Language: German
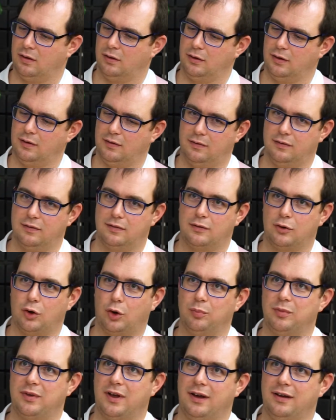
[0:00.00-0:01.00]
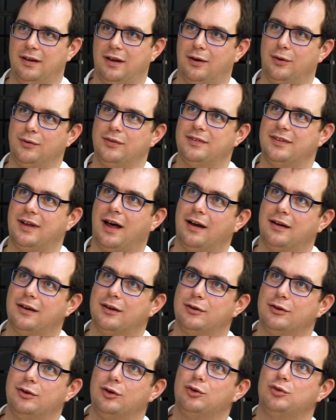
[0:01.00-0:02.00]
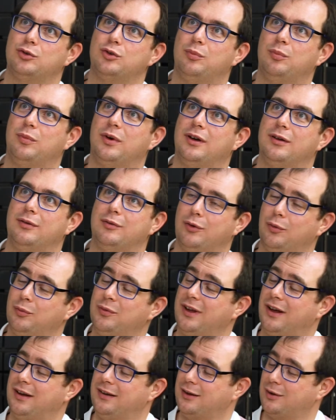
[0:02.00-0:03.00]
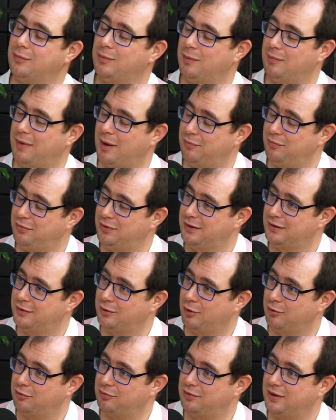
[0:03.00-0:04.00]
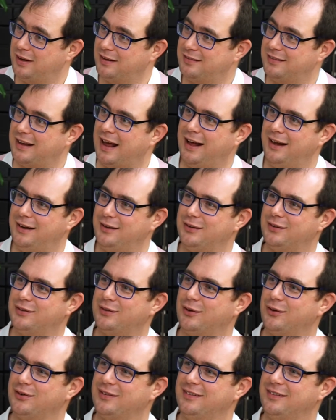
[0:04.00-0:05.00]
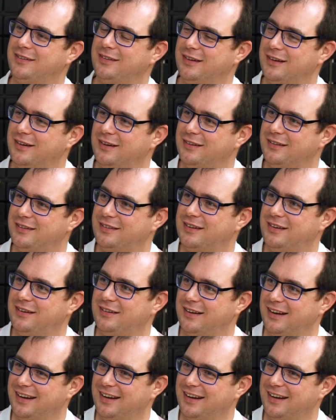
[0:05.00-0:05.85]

Jetzt ist, kommt deine Aussage, die du schon bei, unter anderem beim Apfel getroffen hast. Alte Sorten sind.